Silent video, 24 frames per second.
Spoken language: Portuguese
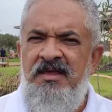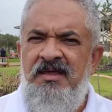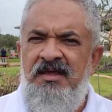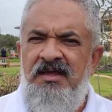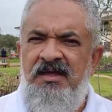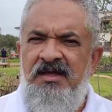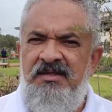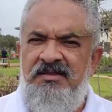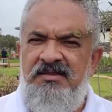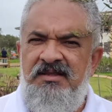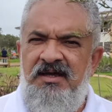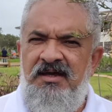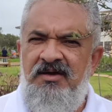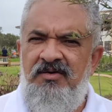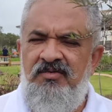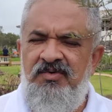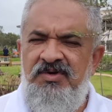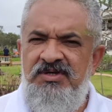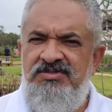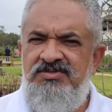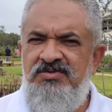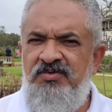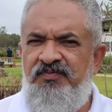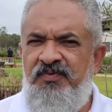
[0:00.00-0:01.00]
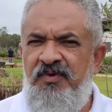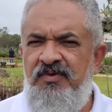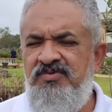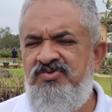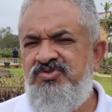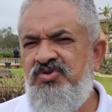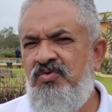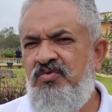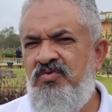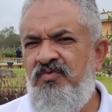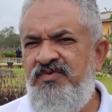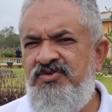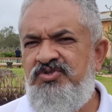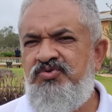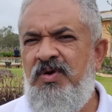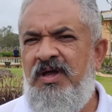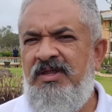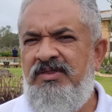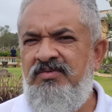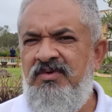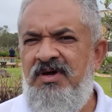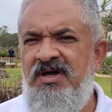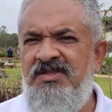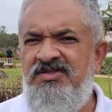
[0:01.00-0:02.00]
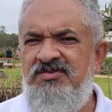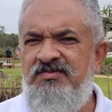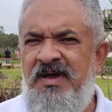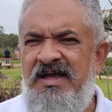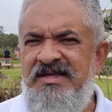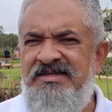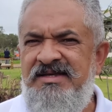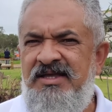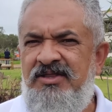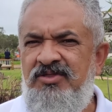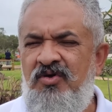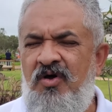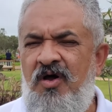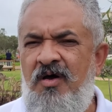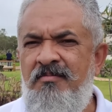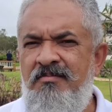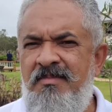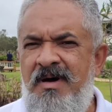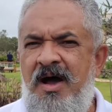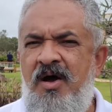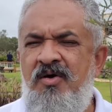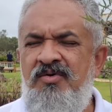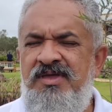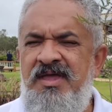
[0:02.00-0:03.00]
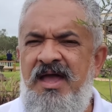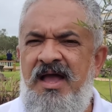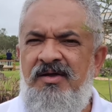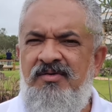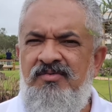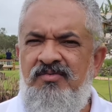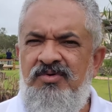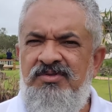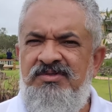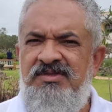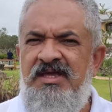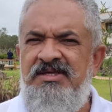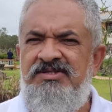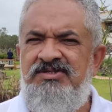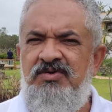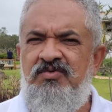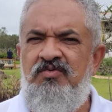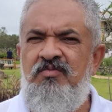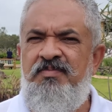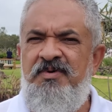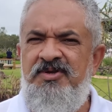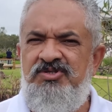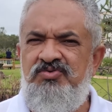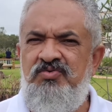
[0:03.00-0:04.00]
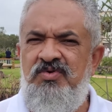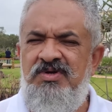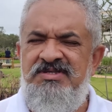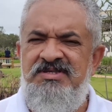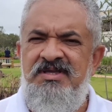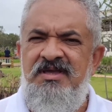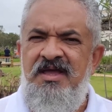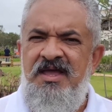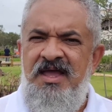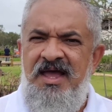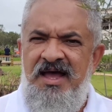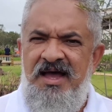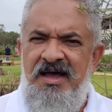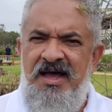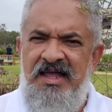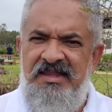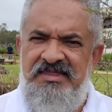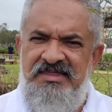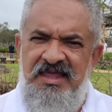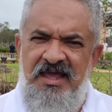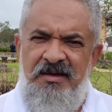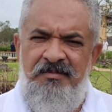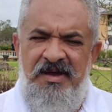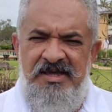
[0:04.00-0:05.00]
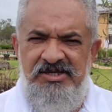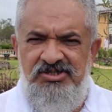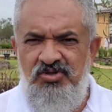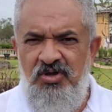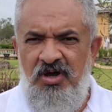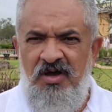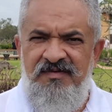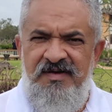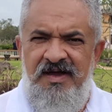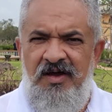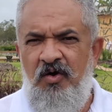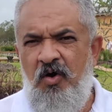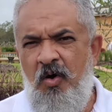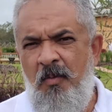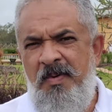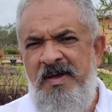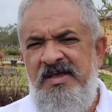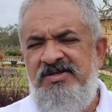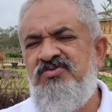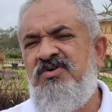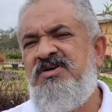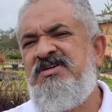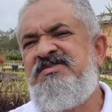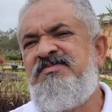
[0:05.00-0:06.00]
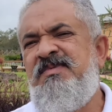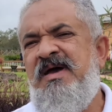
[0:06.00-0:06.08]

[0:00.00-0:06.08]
Então isso foi um sonho com 24 anos, mas é normal que acontece com pessoas até mais novas ou pessoas